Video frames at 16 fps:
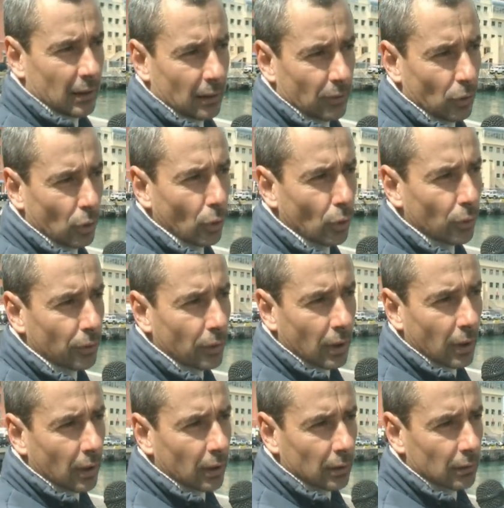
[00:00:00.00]
non,
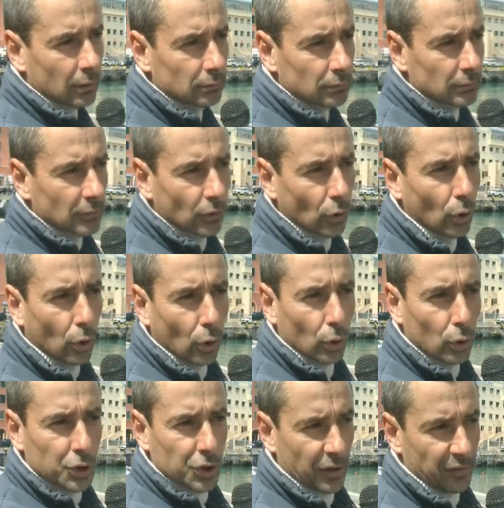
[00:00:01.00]
eh, non
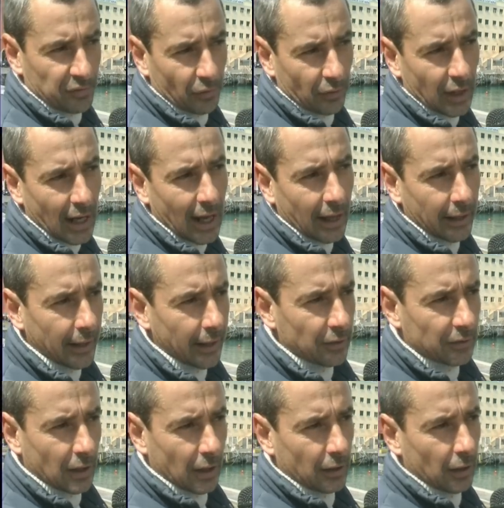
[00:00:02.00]
conosce il fondale,
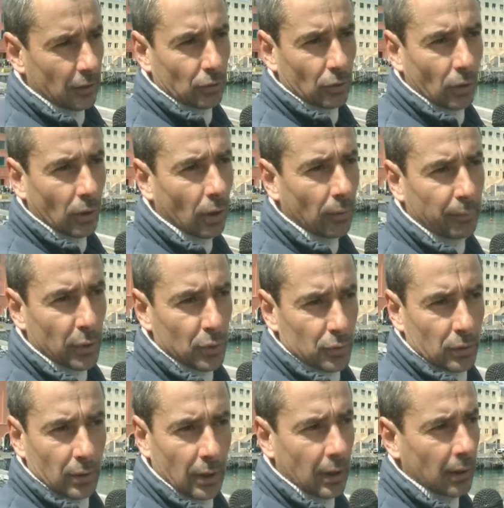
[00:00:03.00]
entra dentro a, un po',
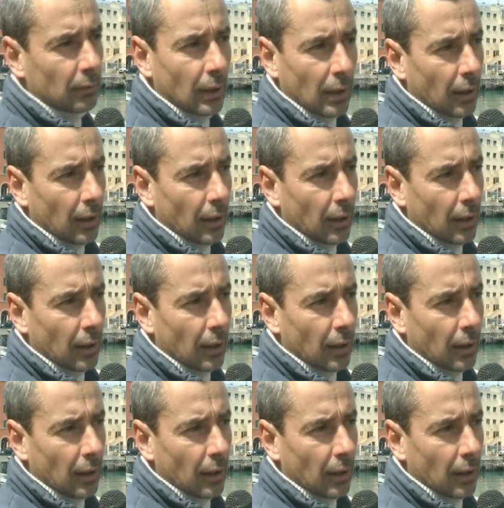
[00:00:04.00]
a,